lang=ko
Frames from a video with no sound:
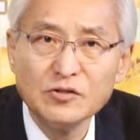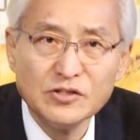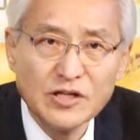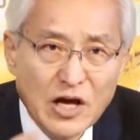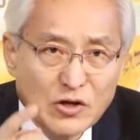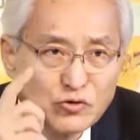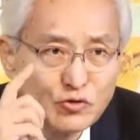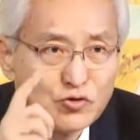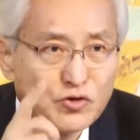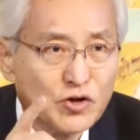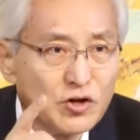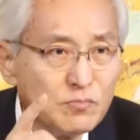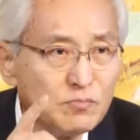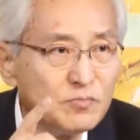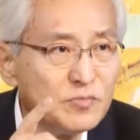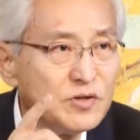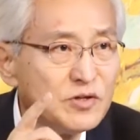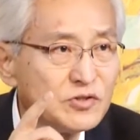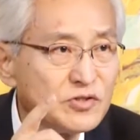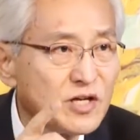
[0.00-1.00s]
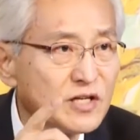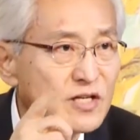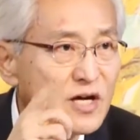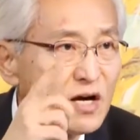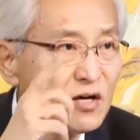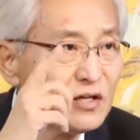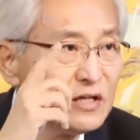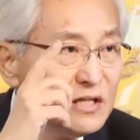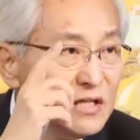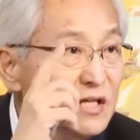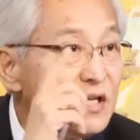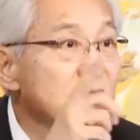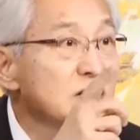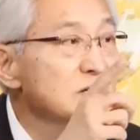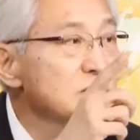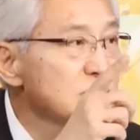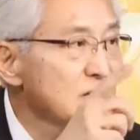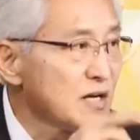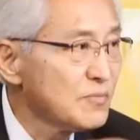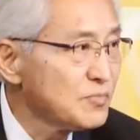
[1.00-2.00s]
예수처럼 세상을 이기는
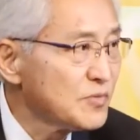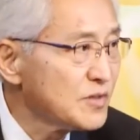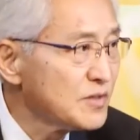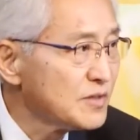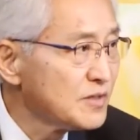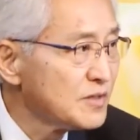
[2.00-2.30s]
사람들.